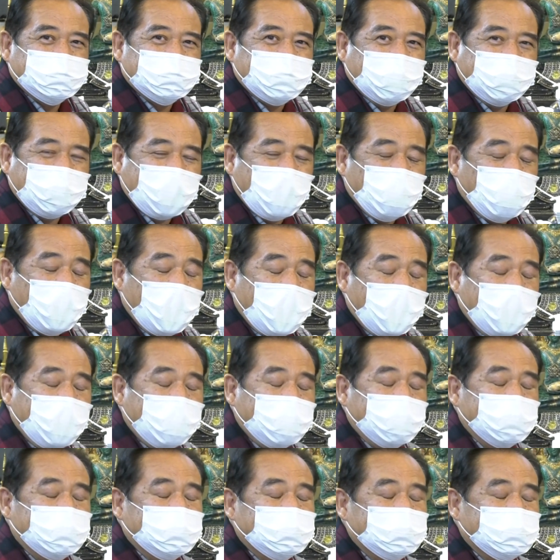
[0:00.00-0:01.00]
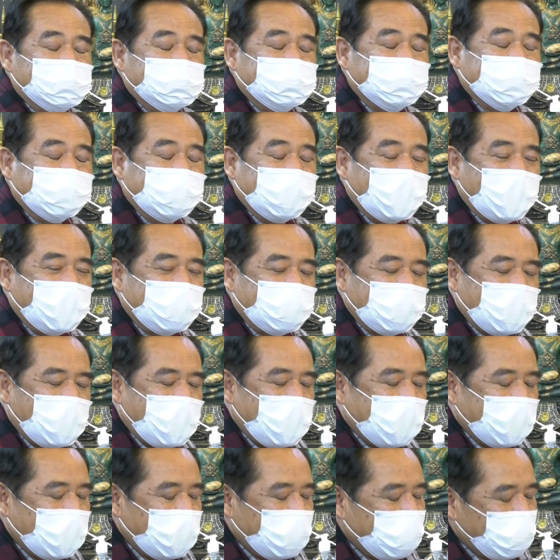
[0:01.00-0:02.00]
แต่ถามว่าเรื่องการ
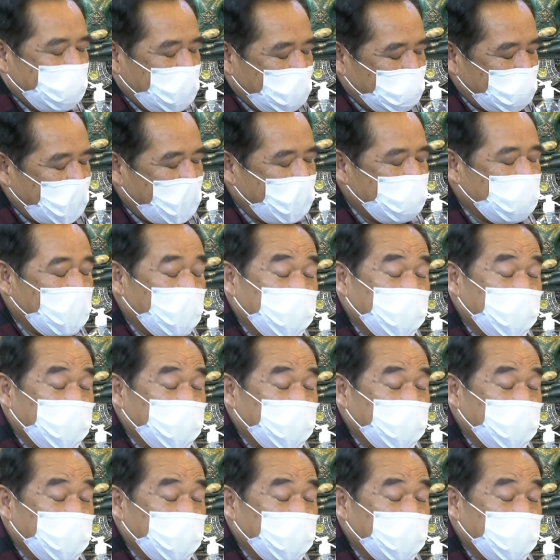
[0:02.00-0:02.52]
ฆ่ากันมีไหม